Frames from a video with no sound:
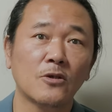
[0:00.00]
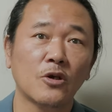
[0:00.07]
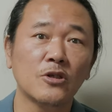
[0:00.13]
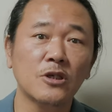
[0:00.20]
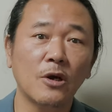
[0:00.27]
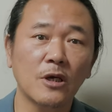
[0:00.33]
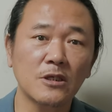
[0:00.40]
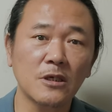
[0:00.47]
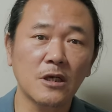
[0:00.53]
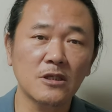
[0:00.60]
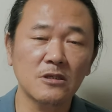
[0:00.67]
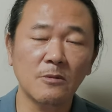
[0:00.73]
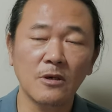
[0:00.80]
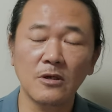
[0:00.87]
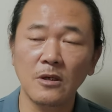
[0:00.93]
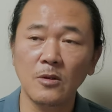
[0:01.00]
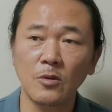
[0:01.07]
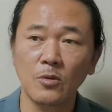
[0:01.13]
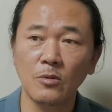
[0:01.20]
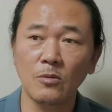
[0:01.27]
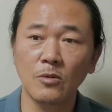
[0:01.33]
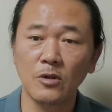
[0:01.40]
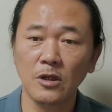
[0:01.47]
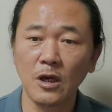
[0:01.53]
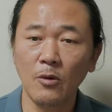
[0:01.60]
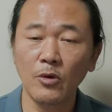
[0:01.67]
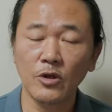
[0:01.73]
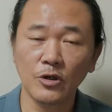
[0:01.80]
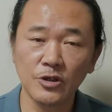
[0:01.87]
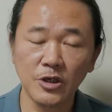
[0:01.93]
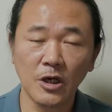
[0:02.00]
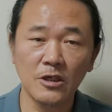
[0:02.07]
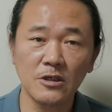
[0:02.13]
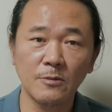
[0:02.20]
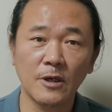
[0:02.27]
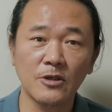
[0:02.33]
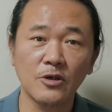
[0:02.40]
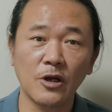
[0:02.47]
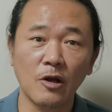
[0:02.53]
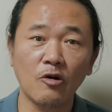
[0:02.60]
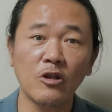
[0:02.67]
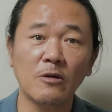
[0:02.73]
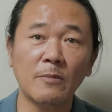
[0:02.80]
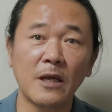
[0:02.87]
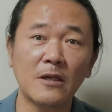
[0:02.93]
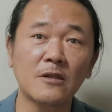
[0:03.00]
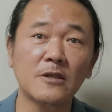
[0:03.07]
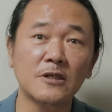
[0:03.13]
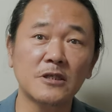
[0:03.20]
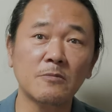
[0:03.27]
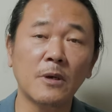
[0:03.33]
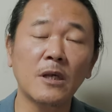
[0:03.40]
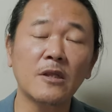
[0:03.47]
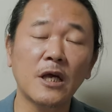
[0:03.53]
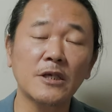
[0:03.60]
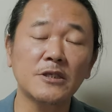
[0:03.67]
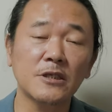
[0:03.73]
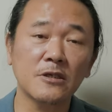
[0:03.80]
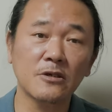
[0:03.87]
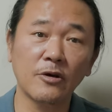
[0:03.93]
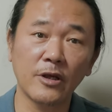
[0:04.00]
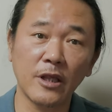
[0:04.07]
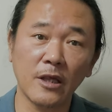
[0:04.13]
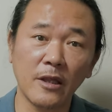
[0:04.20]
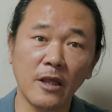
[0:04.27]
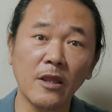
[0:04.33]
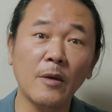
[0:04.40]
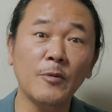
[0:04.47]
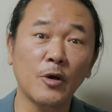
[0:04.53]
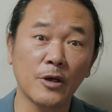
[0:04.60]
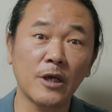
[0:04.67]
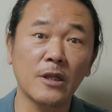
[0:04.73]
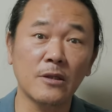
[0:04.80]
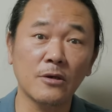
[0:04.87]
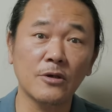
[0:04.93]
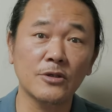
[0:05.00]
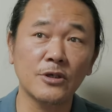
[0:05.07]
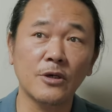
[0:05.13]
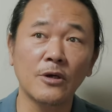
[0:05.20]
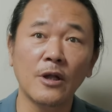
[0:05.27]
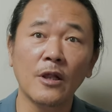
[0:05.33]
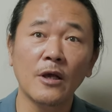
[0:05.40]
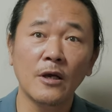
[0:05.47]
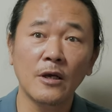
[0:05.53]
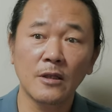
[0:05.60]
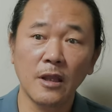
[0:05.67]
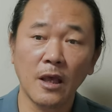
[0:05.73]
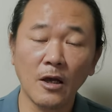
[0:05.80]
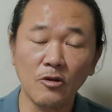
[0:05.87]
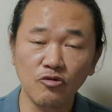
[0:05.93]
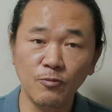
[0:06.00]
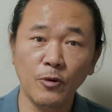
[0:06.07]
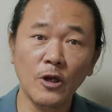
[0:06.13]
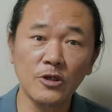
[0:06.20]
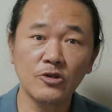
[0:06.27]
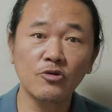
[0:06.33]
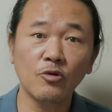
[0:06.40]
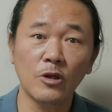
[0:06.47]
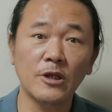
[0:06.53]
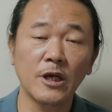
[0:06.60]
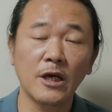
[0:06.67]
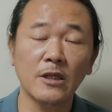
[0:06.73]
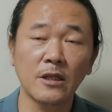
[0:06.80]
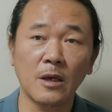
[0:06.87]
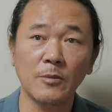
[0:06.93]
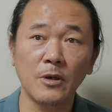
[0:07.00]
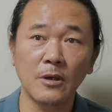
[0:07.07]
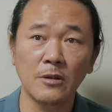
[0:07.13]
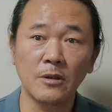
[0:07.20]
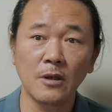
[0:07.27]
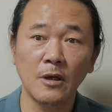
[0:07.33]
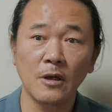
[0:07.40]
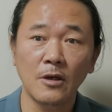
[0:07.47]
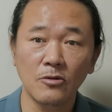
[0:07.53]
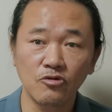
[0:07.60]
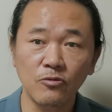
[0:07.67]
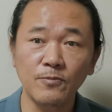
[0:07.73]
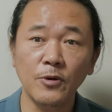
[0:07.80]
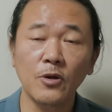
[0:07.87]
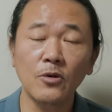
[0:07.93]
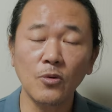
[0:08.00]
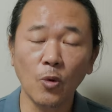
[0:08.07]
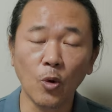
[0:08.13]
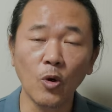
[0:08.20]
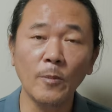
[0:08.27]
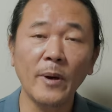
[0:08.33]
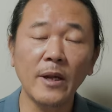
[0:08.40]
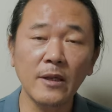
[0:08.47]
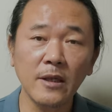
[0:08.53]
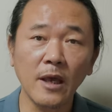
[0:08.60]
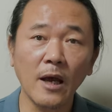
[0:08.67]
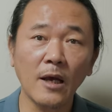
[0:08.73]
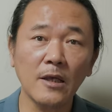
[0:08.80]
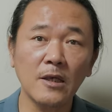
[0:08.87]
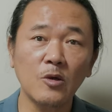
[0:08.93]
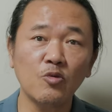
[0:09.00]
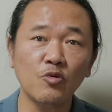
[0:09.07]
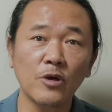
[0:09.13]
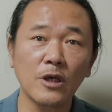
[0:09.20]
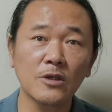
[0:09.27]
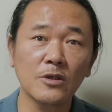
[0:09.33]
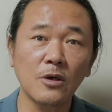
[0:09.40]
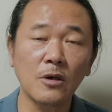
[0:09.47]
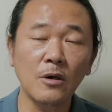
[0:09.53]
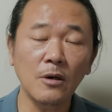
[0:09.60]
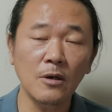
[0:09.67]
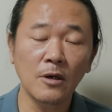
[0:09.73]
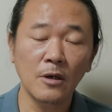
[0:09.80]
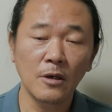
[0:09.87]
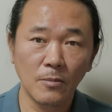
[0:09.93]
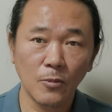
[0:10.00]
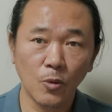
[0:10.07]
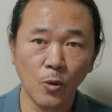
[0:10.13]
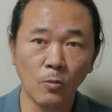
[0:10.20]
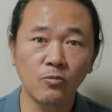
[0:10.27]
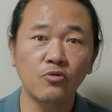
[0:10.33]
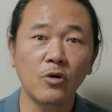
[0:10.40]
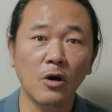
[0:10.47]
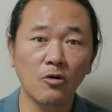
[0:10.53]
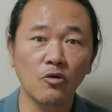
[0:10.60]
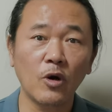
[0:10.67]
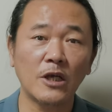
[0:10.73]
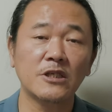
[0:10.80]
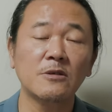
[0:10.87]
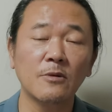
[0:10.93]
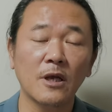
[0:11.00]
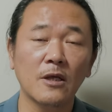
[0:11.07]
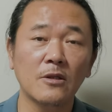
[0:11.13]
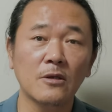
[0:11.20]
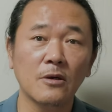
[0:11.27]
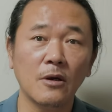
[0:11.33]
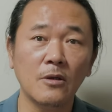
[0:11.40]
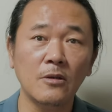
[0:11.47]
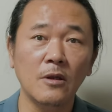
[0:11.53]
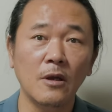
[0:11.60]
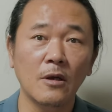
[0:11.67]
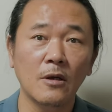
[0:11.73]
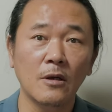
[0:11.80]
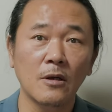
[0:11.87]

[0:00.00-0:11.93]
정치에 관심 갖지만 그 네가 왜 정치에 관심 가져라고 하는 말을 듣지만 사실은 그거에 대한 해답이 여기 에 있는 거죠. 내가 투표할 수 있는 권리가 있다면 투표를 올바르게 하기 위해서 공부하고 관심을 갖는 건